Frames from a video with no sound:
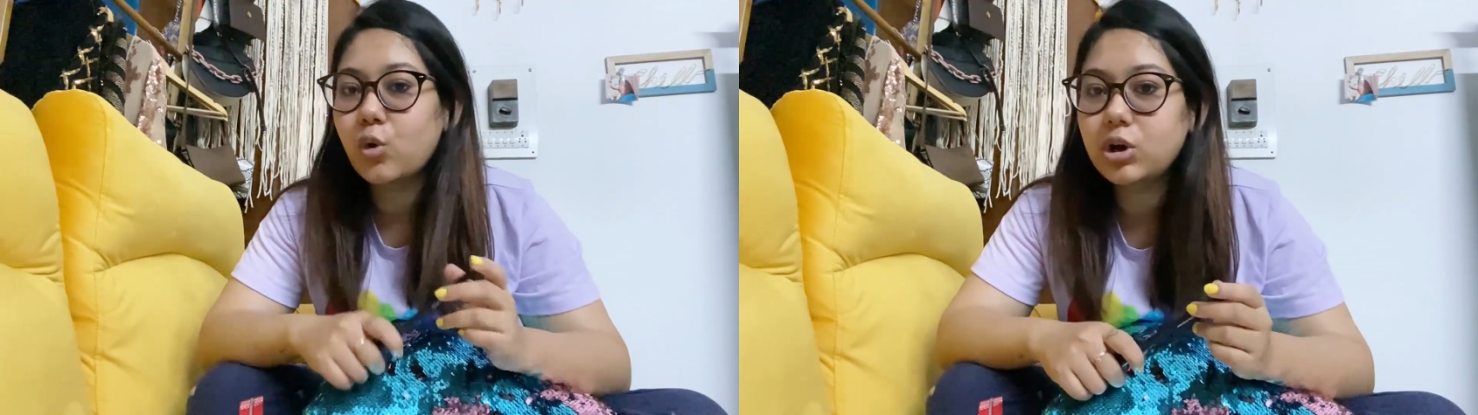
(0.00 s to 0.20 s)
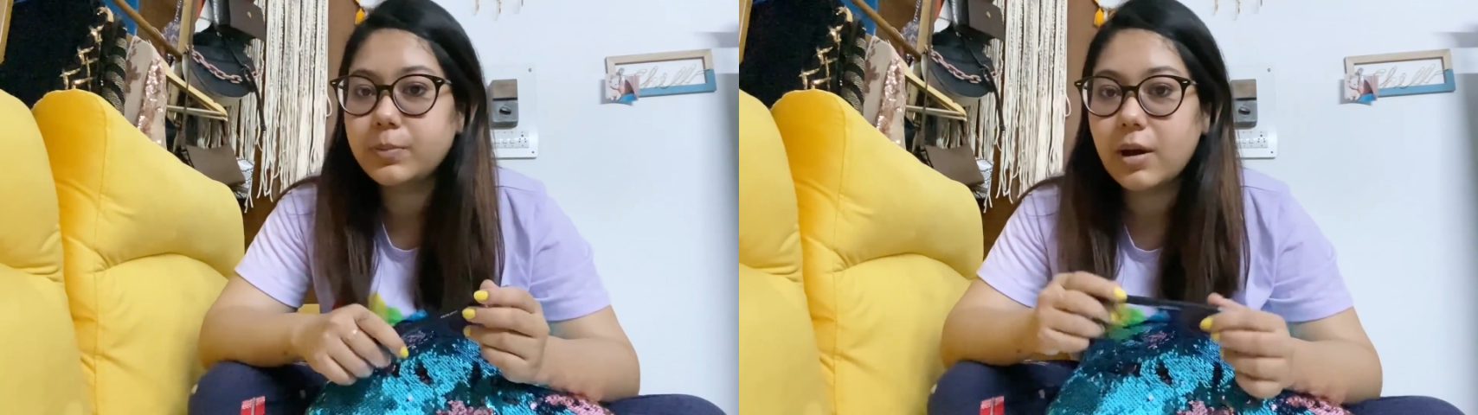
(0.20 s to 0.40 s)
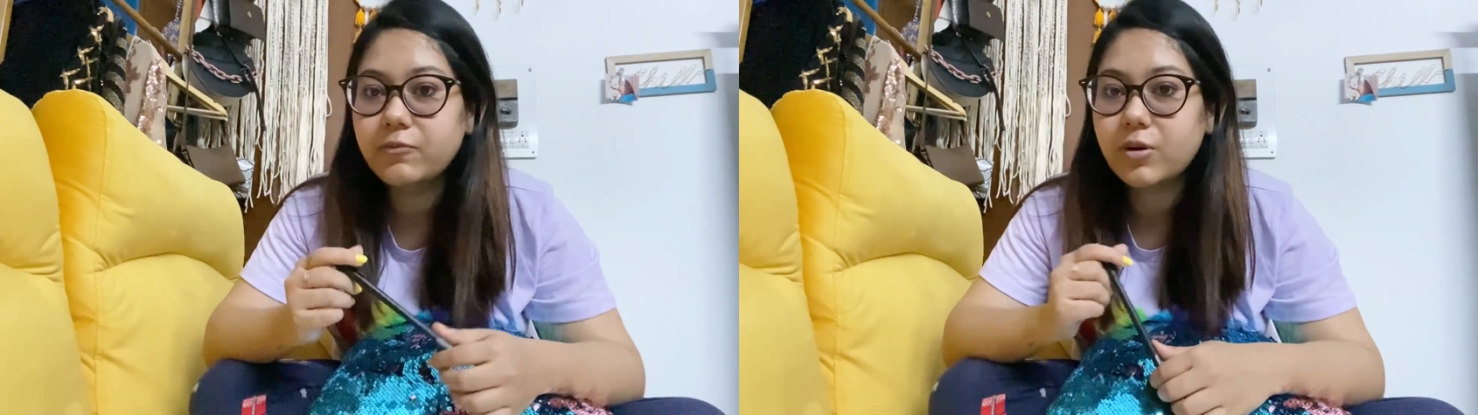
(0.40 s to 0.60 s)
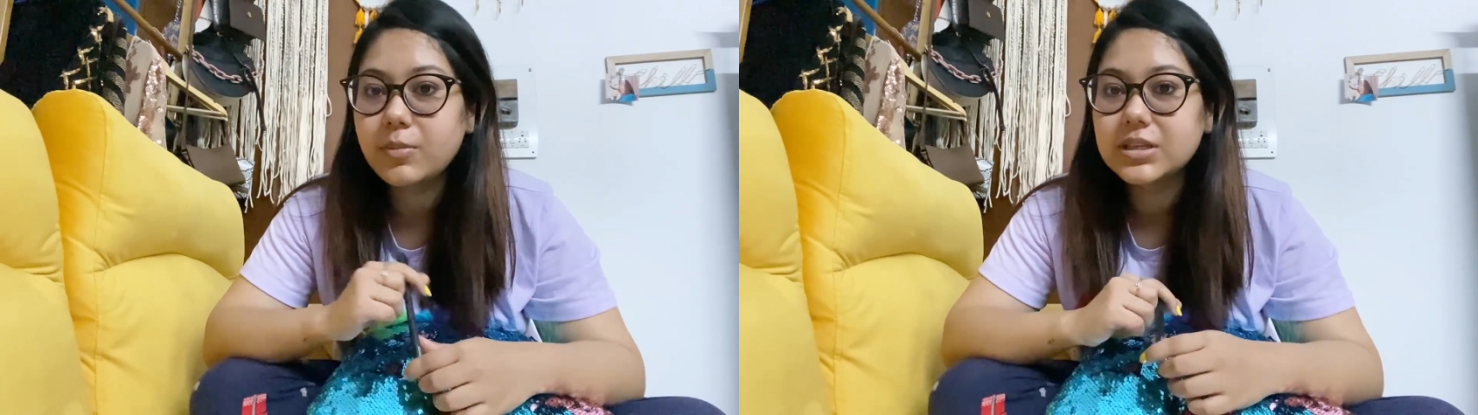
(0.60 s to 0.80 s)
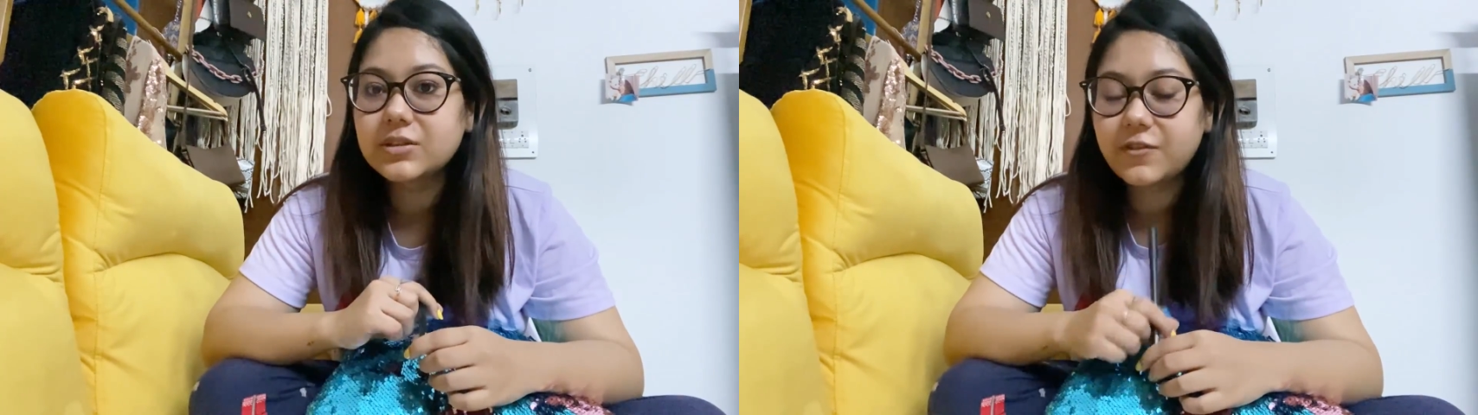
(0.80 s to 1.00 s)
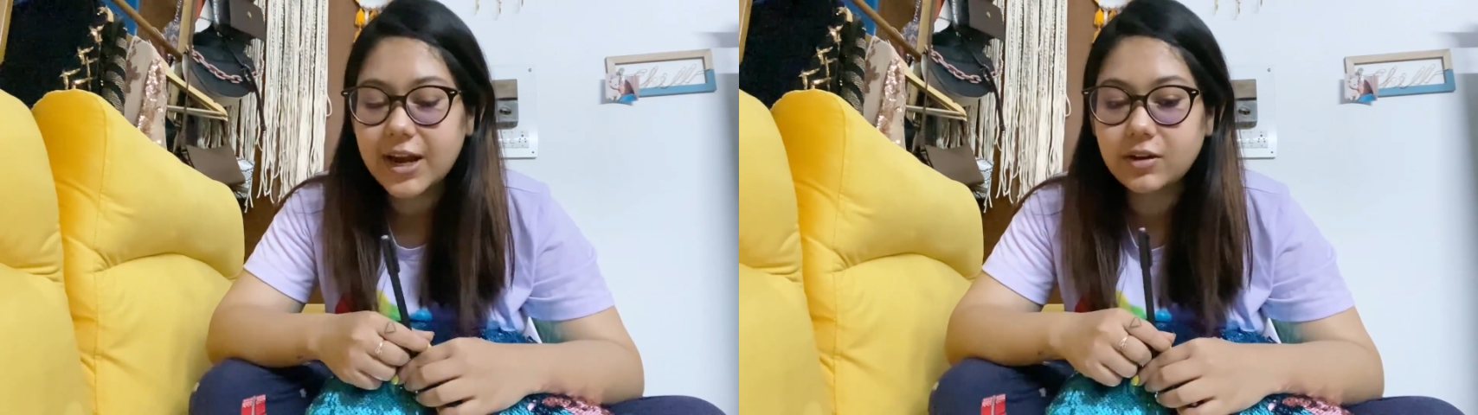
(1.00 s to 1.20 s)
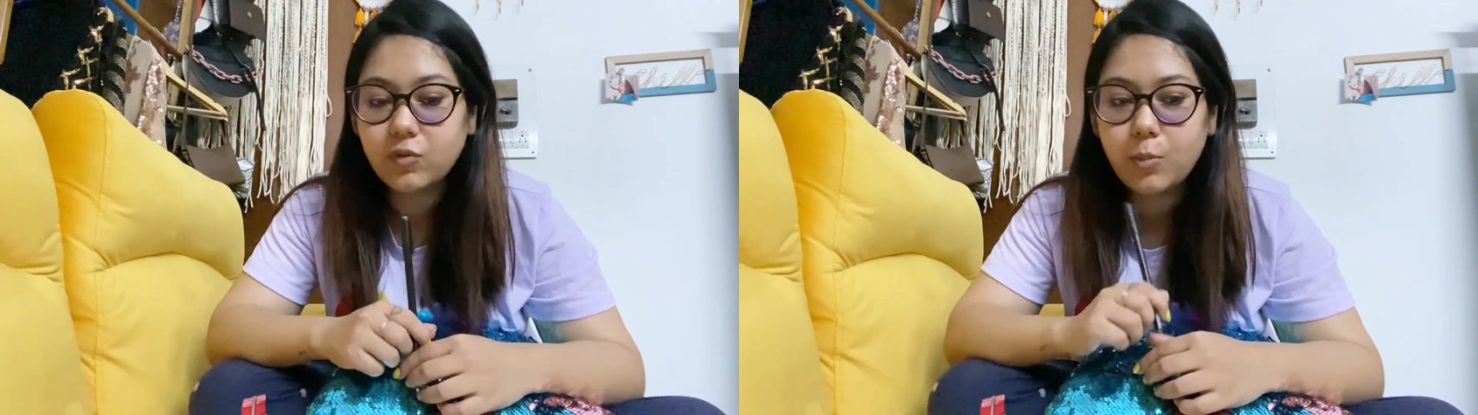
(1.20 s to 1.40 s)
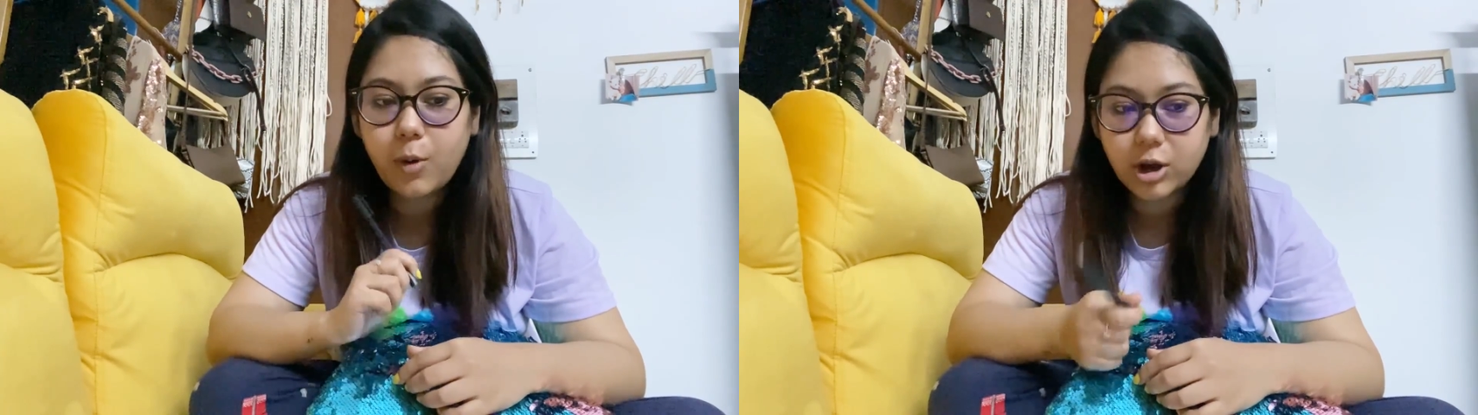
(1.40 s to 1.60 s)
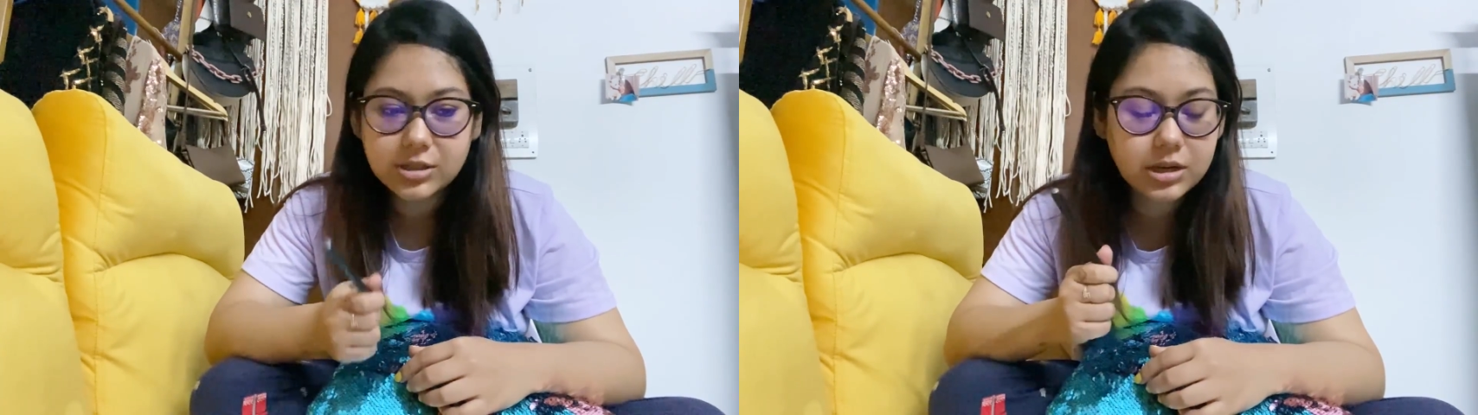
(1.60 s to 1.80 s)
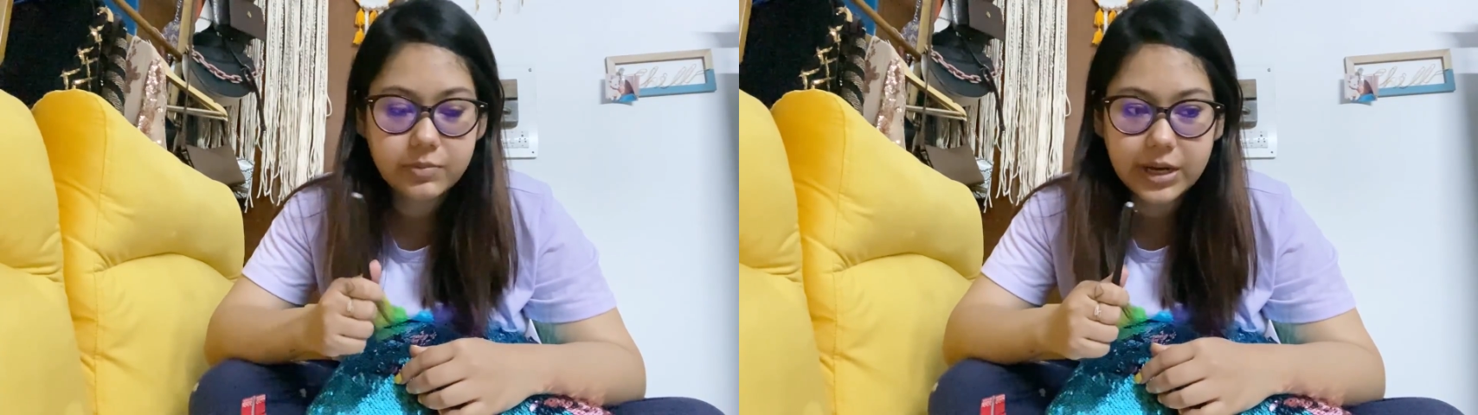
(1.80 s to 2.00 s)
ओल्ड पप फ्रॉम हिज फ्रेंड वो
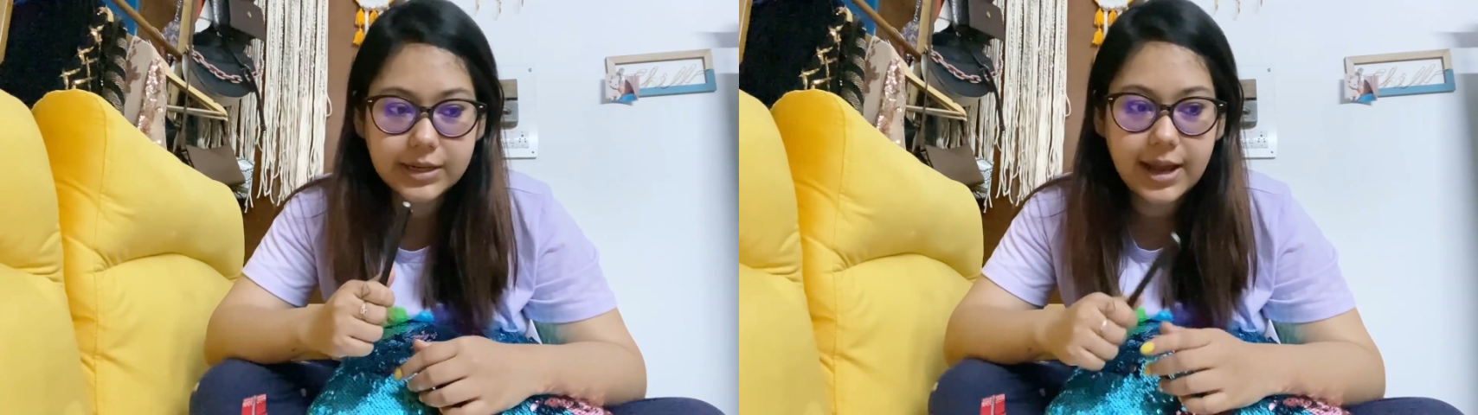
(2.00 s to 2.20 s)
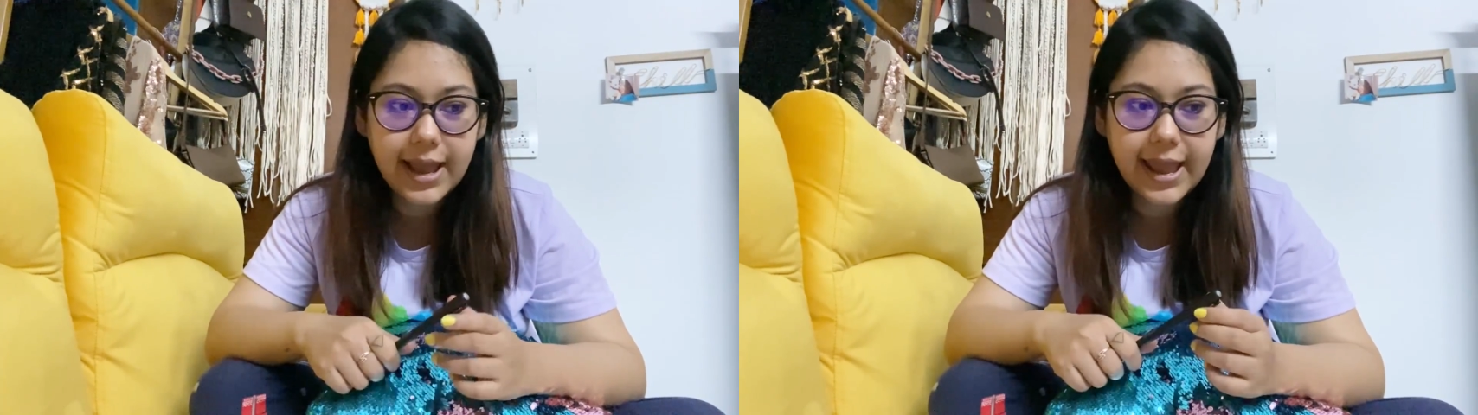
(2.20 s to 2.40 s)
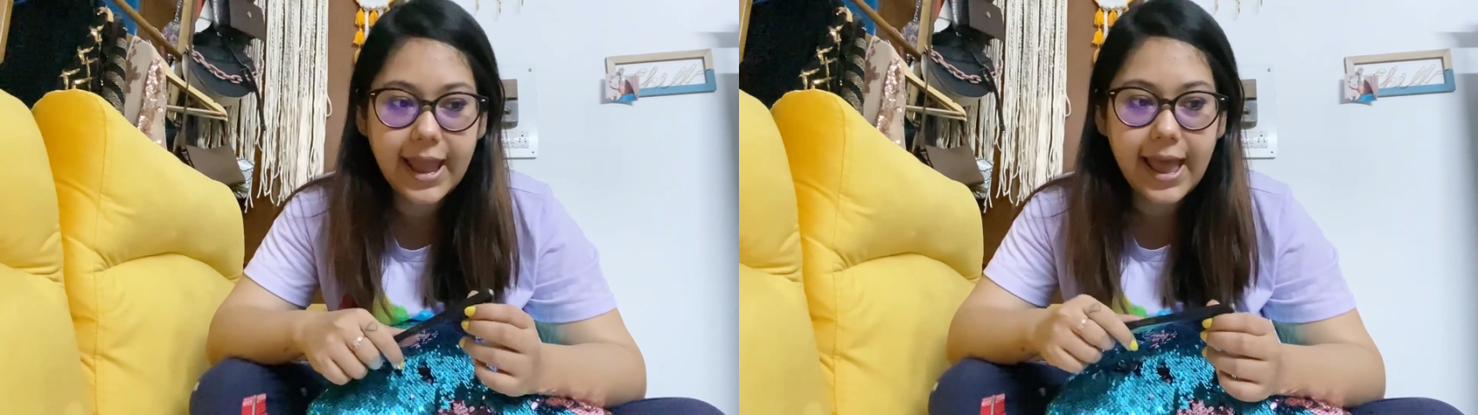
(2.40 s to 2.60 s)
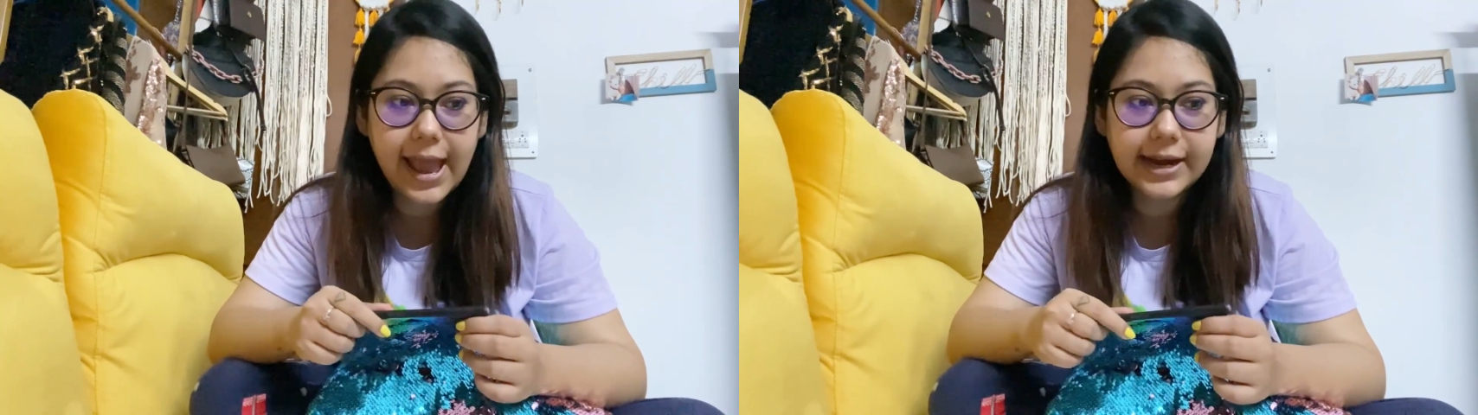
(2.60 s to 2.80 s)
बॉक्सर ब्रीड का है